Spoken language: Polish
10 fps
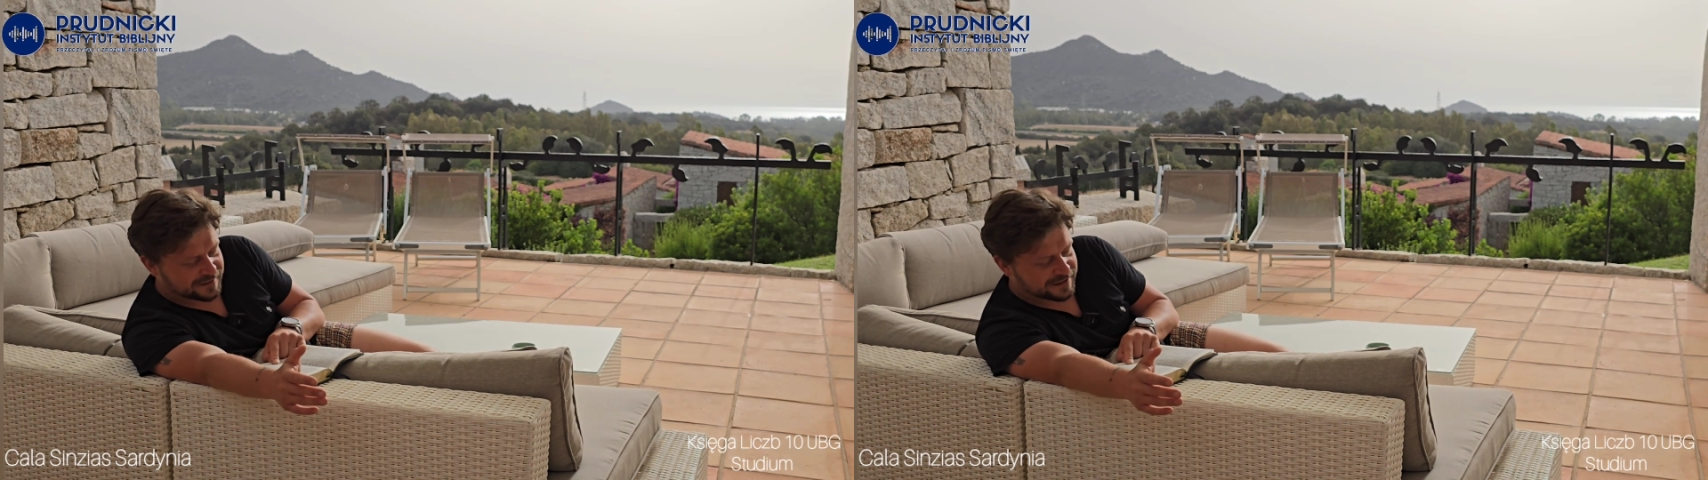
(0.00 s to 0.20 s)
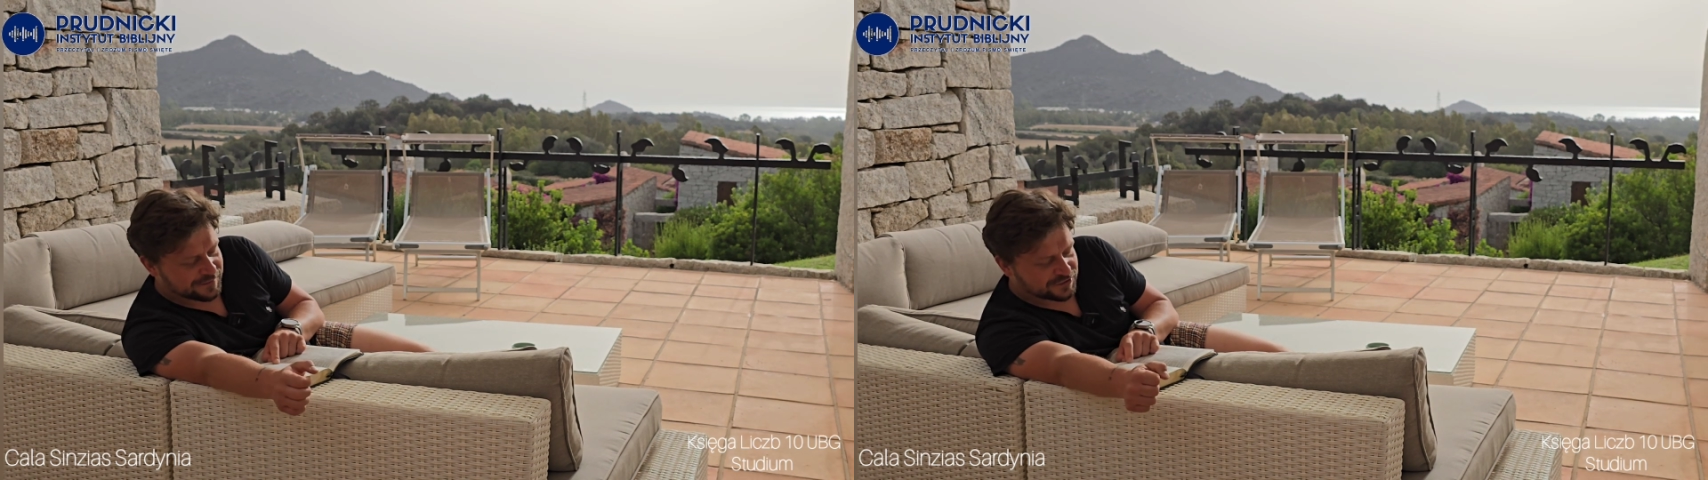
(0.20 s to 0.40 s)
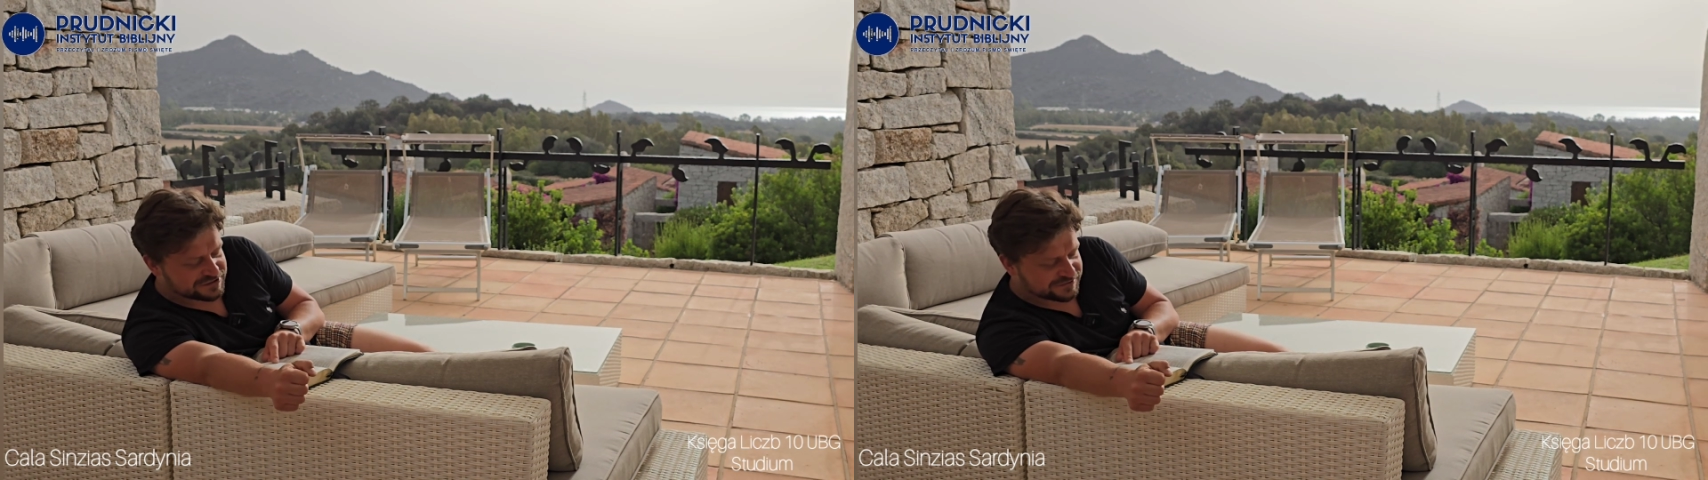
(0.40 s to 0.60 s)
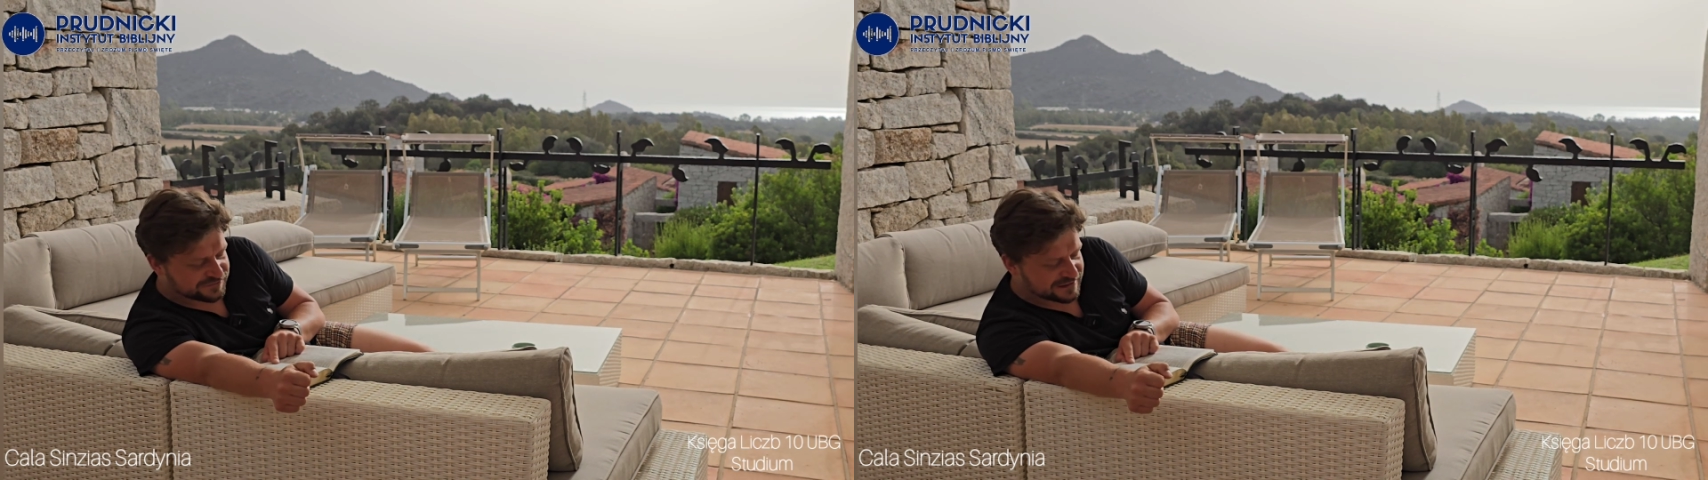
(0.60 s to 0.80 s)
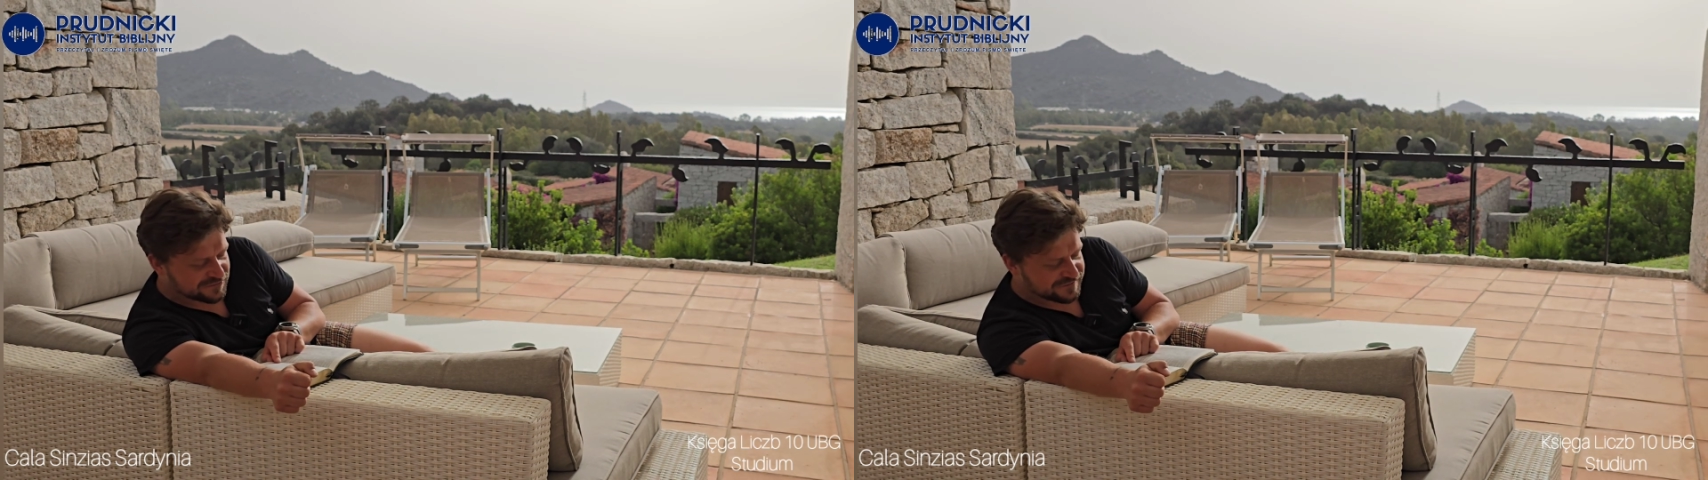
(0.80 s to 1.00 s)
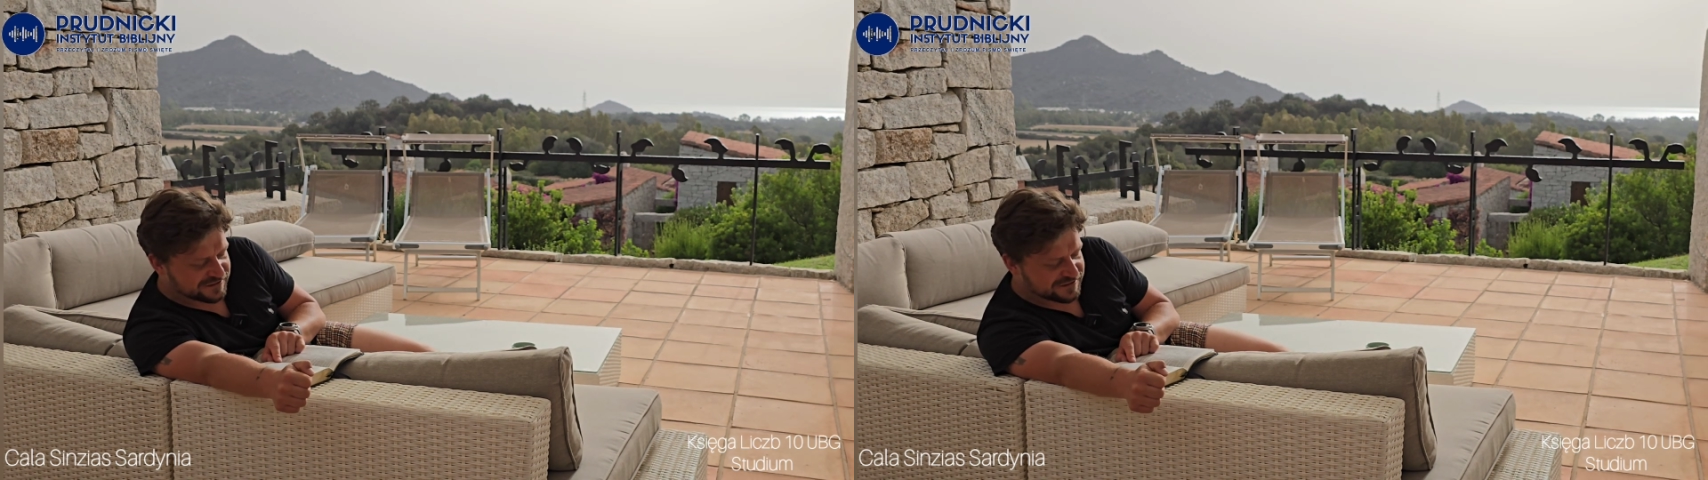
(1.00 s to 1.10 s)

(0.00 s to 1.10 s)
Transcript: I Mojżesz tutaj mówi